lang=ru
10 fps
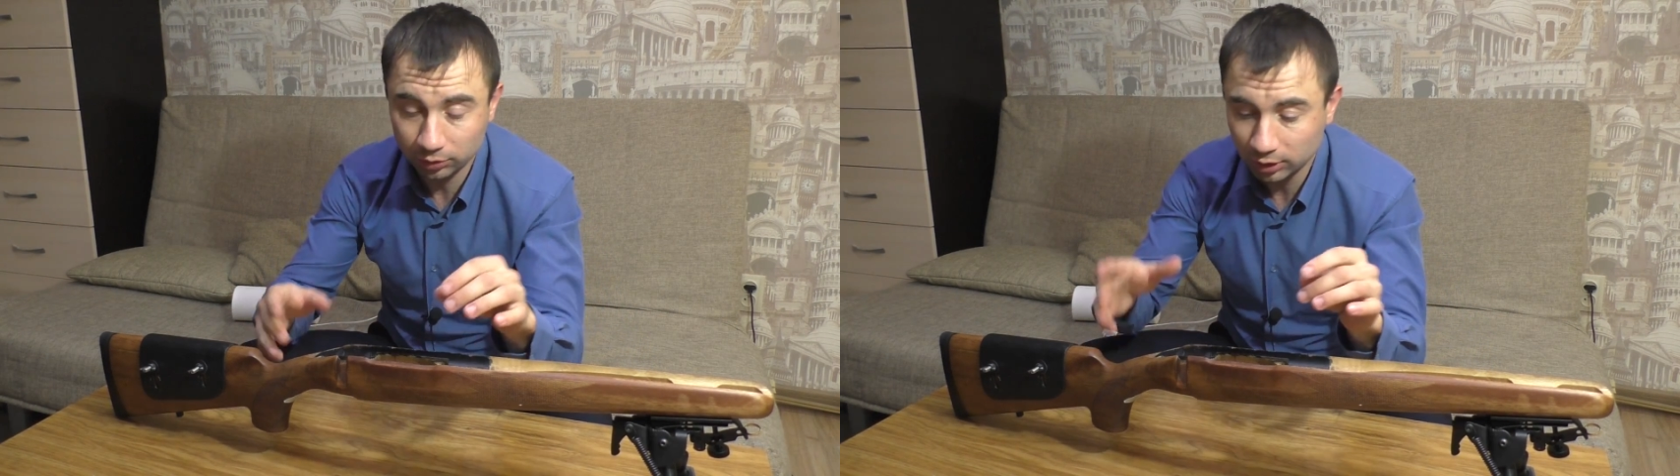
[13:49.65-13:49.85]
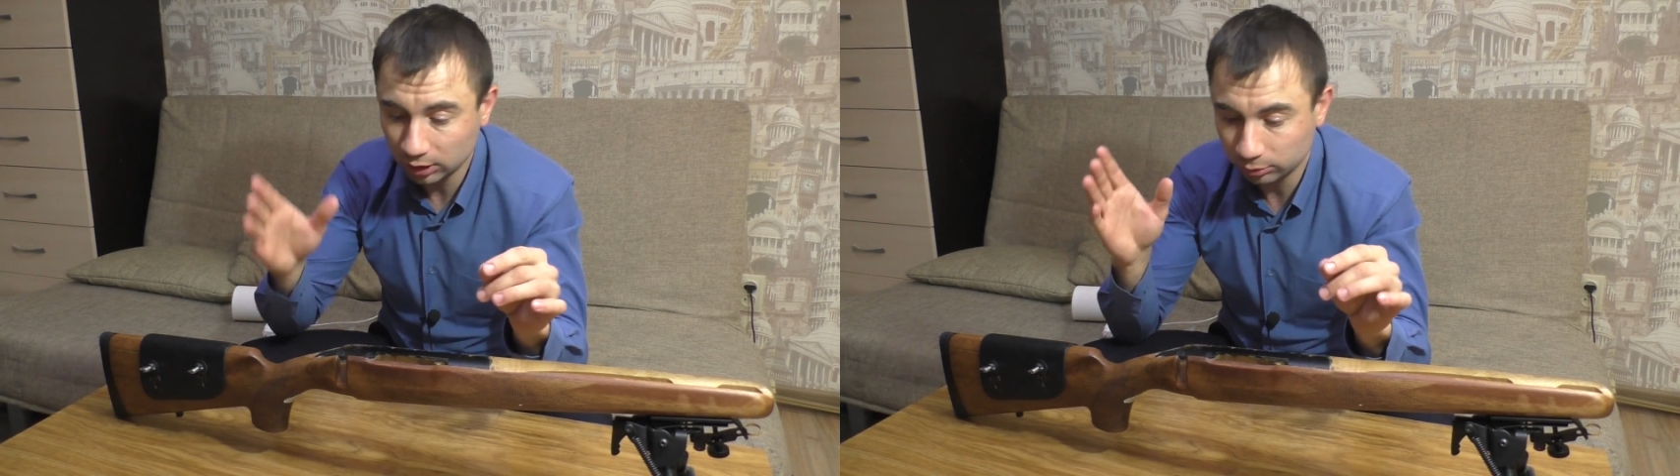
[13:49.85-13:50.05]

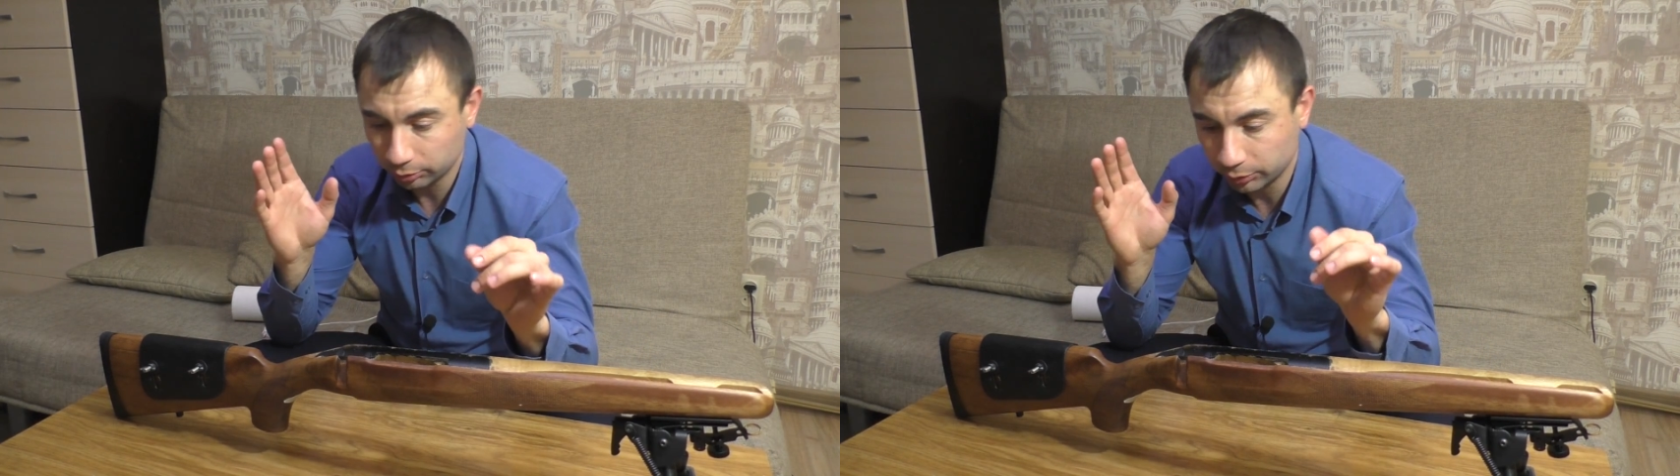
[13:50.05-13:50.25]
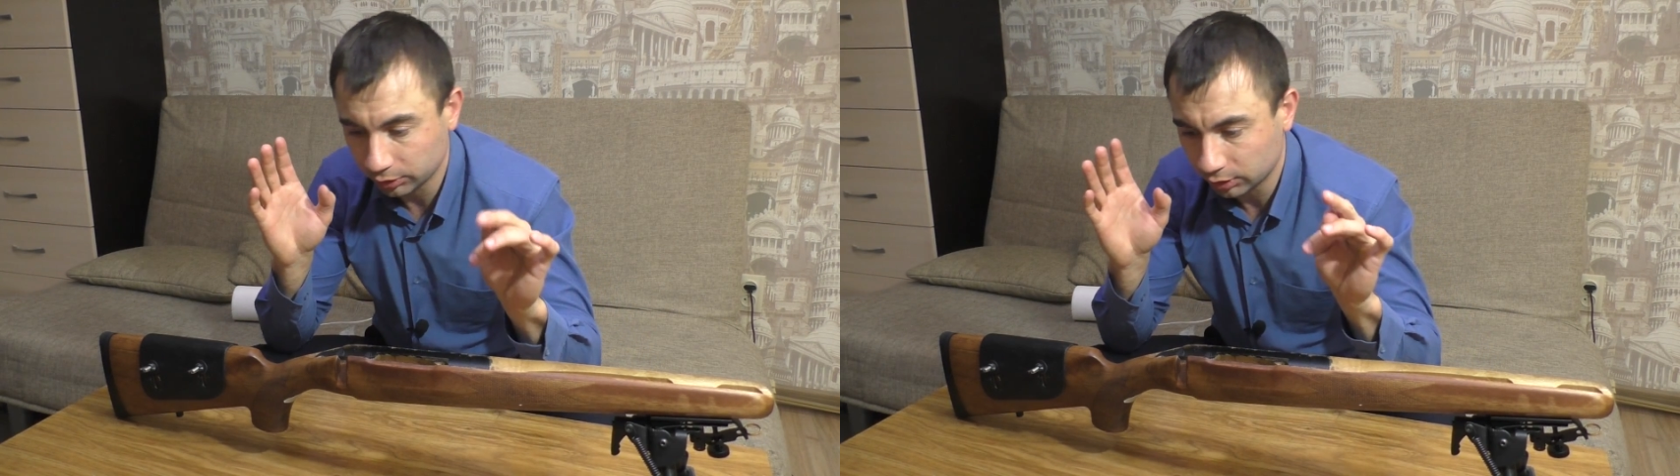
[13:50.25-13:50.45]
В данный
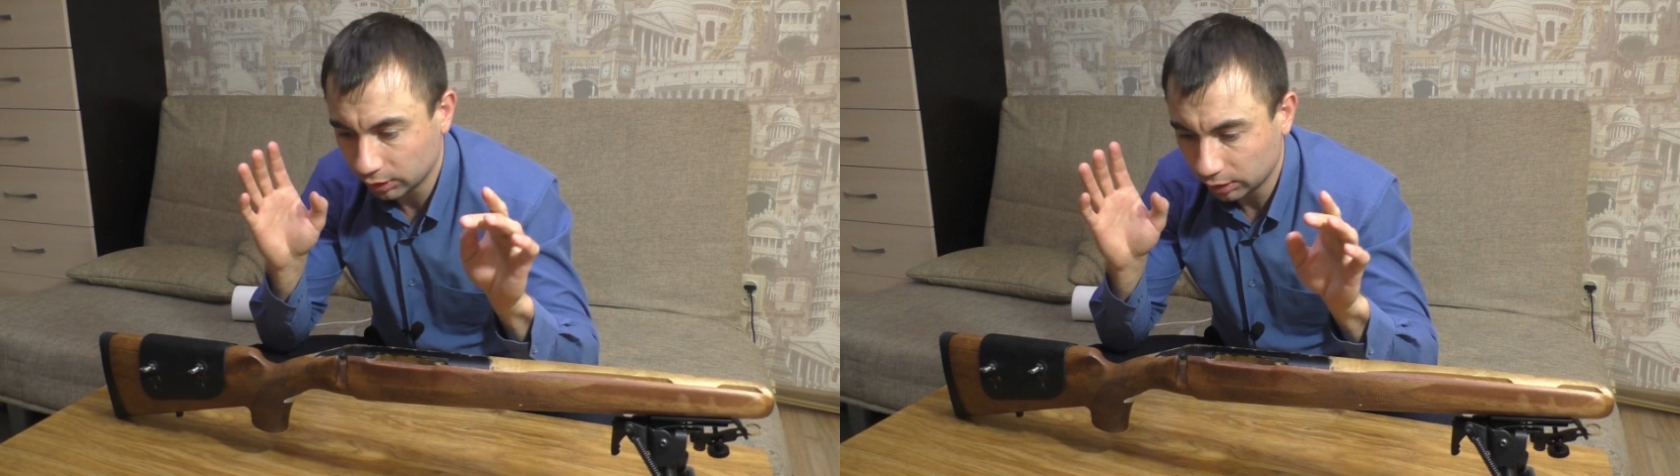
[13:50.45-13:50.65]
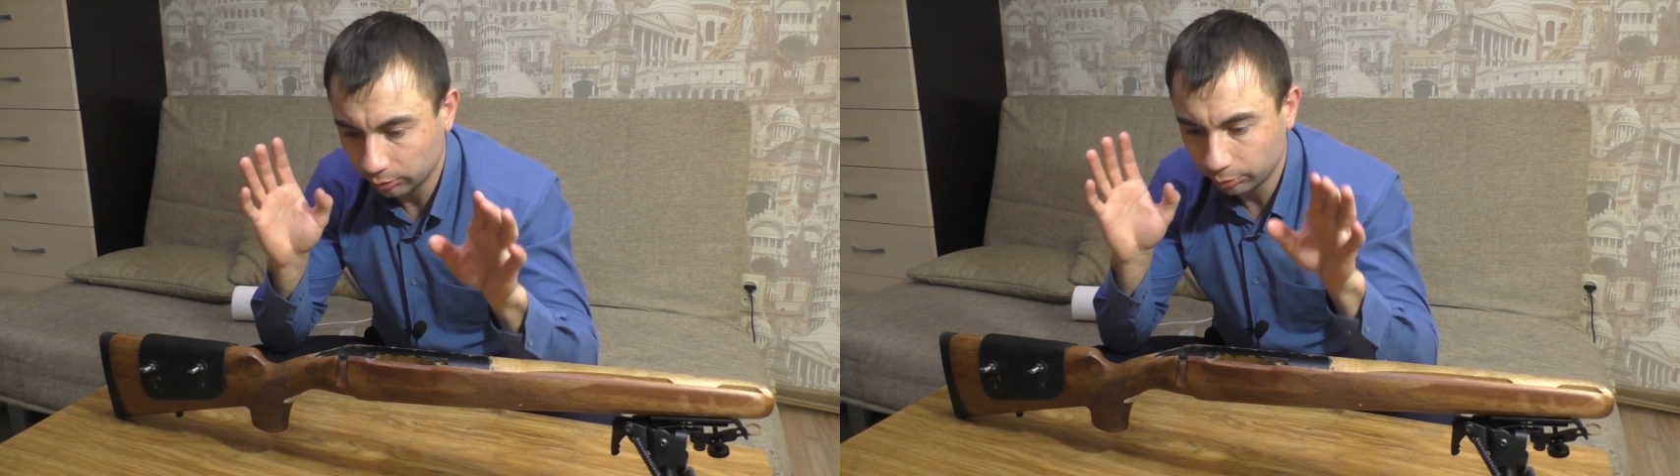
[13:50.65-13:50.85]
момент
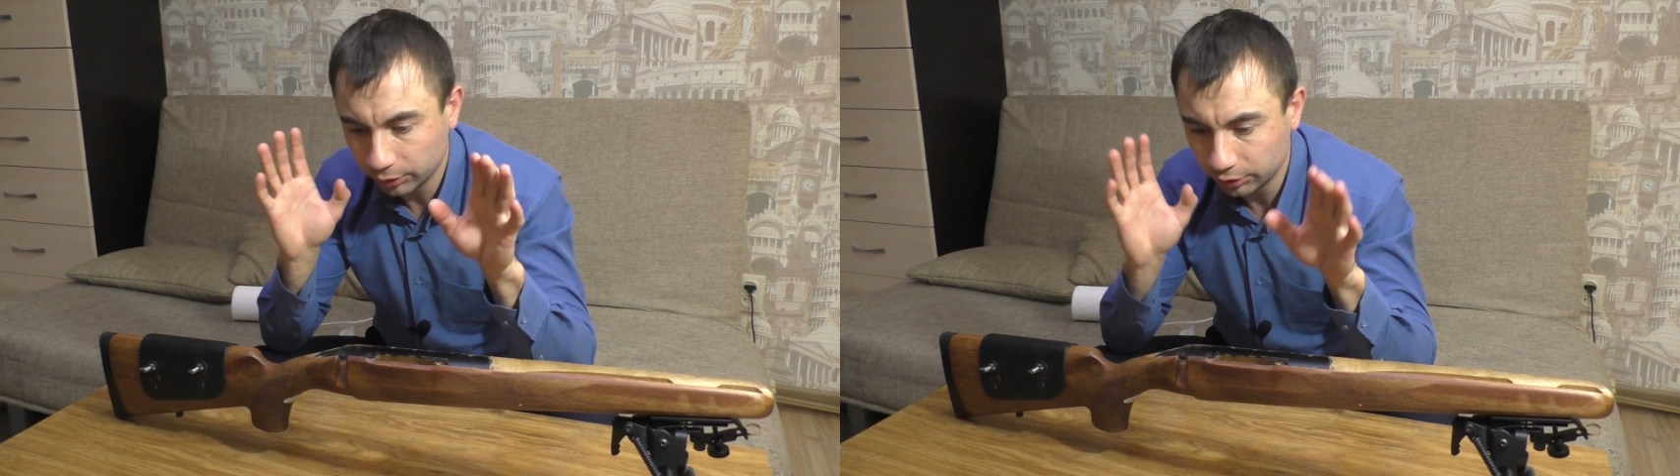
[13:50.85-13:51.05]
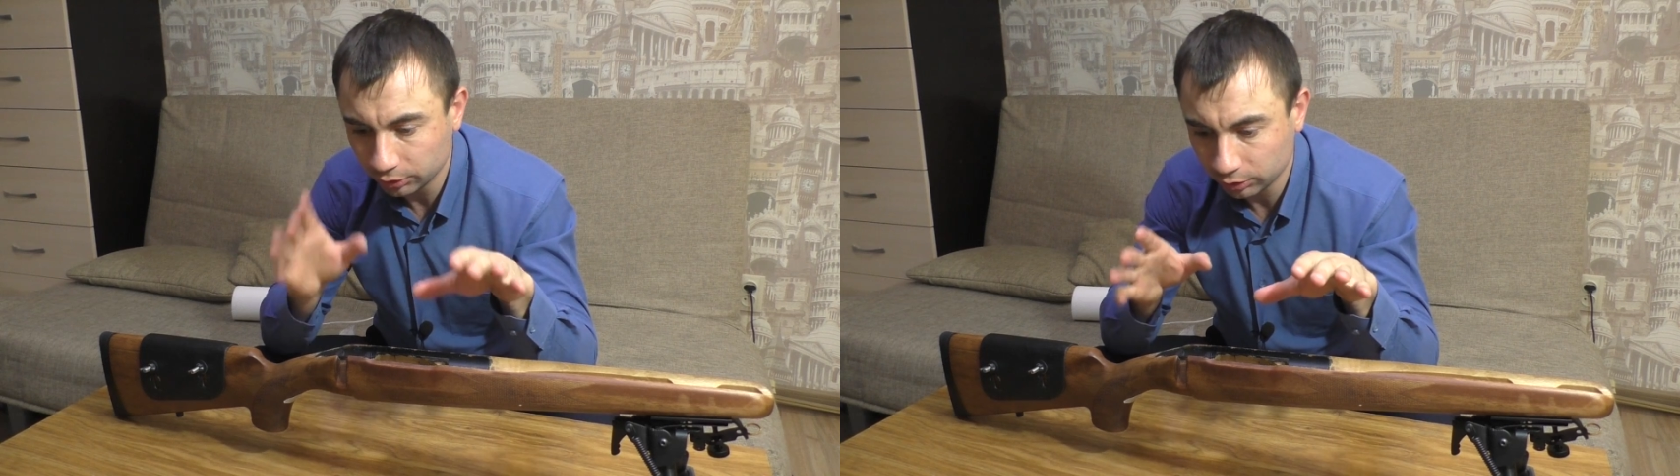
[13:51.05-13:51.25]

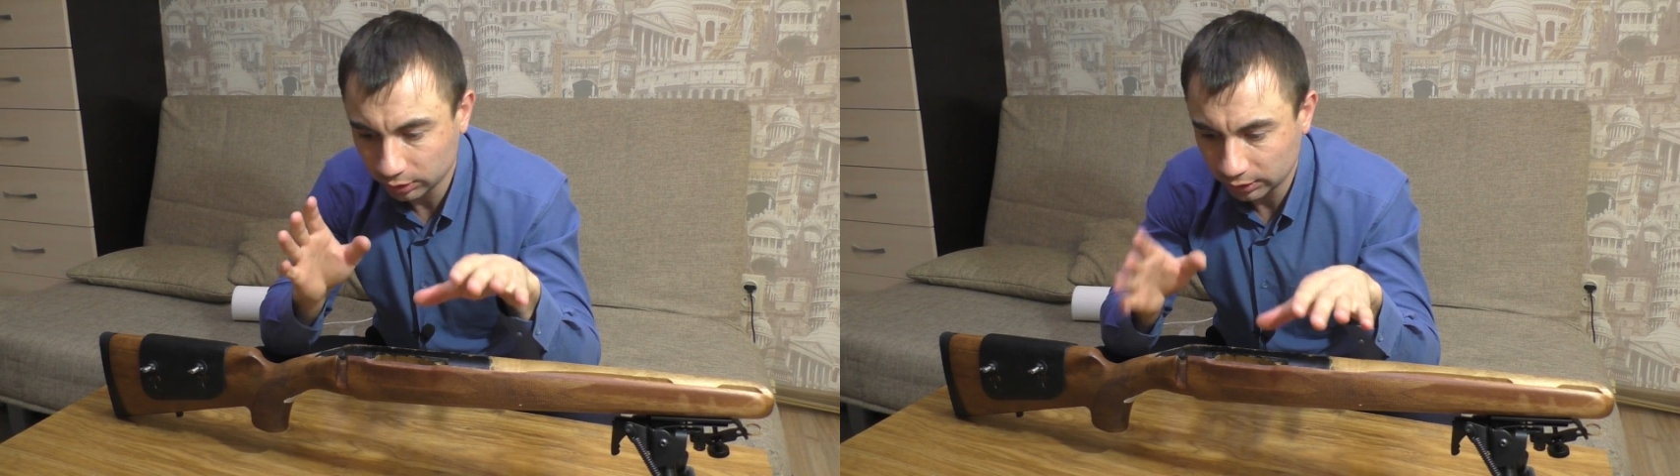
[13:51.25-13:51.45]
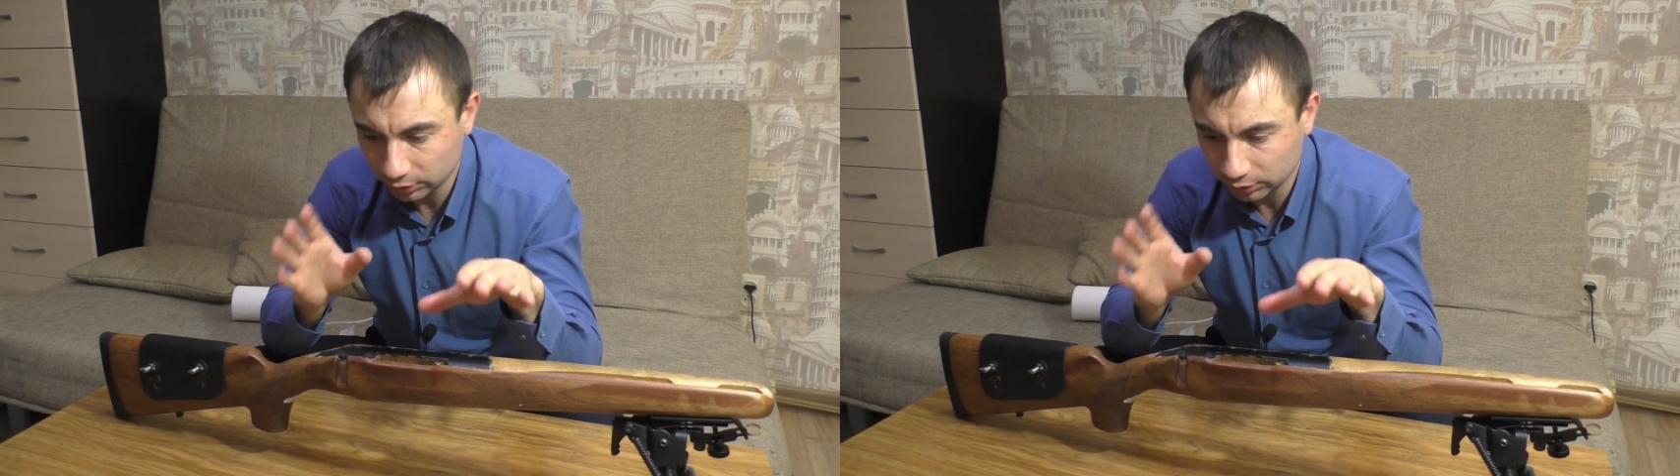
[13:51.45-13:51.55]
бединг я